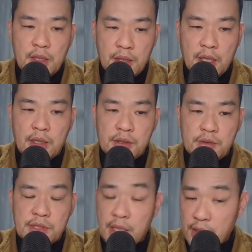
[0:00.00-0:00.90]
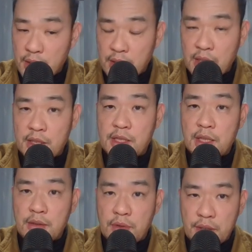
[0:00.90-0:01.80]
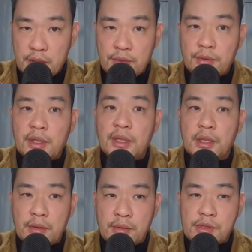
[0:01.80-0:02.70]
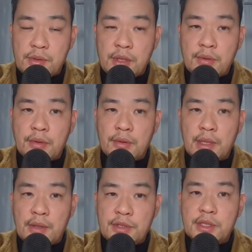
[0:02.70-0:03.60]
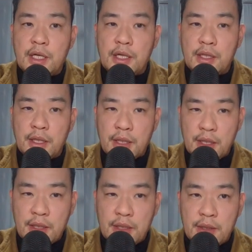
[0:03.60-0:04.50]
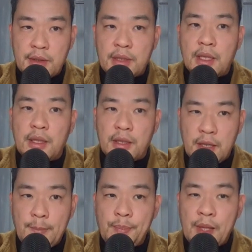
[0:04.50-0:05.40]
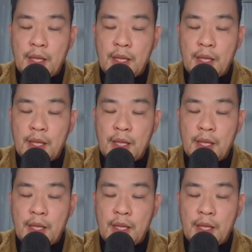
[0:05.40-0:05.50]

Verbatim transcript: ね、その先天的な奇形とかっていうことなんだけど、それを直してあげたいんだって言ったんだって。